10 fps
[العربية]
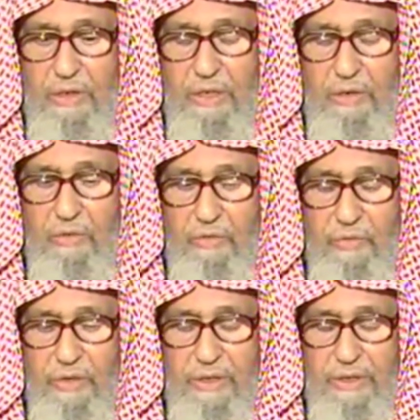أو هم
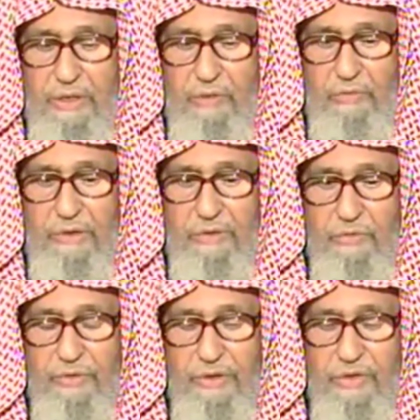الذين ولدوا
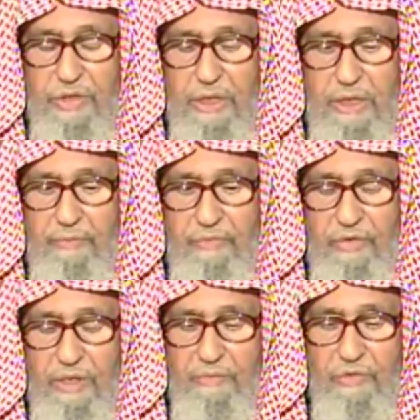في الإسلام
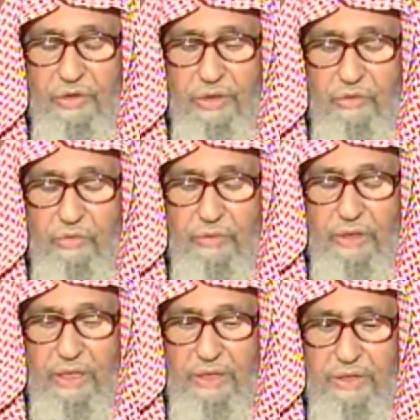فلم يشركوا
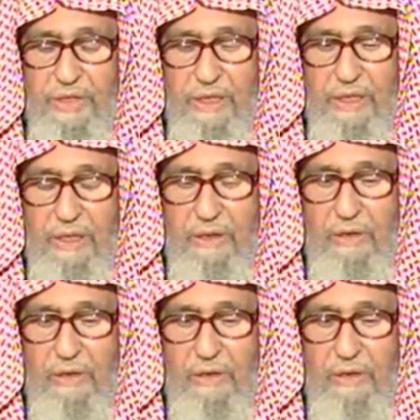بالله شيئا